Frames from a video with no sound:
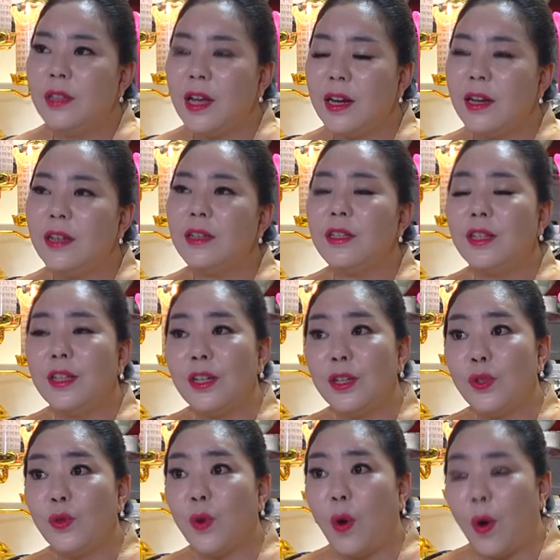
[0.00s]
차례를 드릴
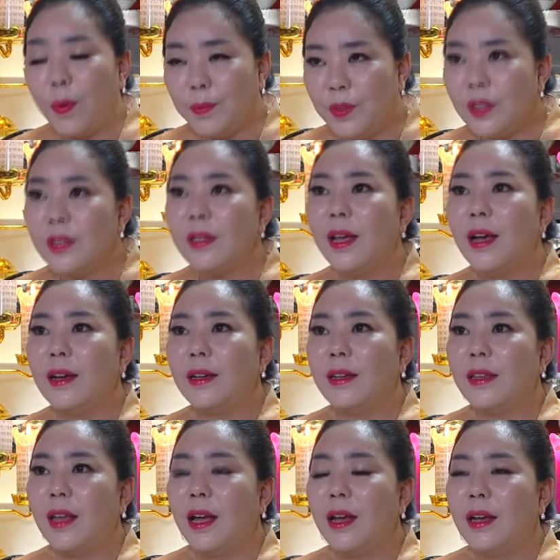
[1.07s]
수 없는
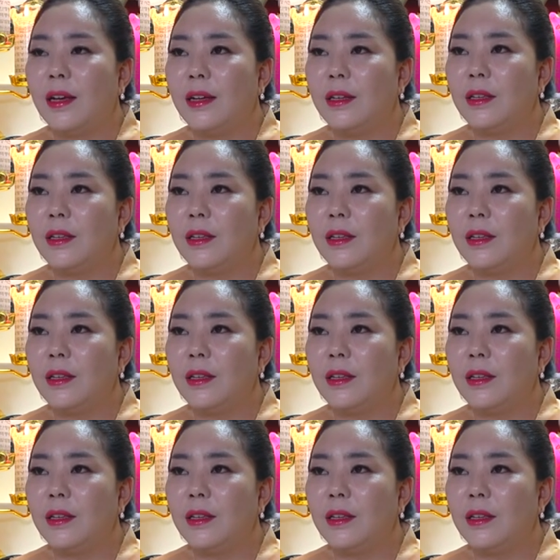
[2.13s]
상황이다.